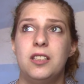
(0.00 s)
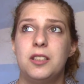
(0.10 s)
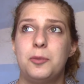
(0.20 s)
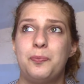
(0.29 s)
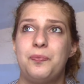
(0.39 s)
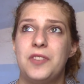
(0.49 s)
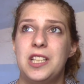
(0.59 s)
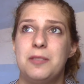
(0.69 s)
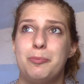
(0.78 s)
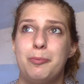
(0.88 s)
Ähm,
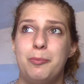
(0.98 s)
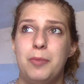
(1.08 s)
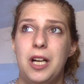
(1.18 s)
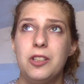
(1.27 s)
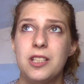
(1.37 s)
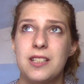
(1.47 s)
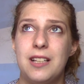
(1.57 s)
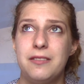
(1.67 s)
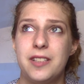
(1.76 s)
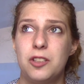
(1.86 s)
ich brauche das
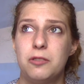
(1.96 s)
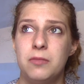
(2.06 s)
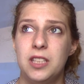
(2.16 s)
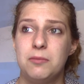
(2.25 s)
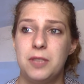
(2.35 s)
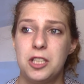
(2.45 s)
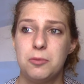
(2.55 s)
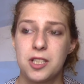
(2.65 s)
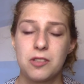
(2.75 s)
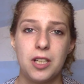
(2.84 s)
einfach, um mich
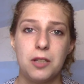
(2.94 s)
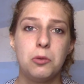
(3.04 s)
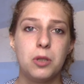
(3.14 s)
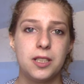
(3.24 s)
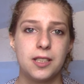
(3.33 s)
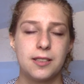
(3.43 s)
manchmal zu erholen.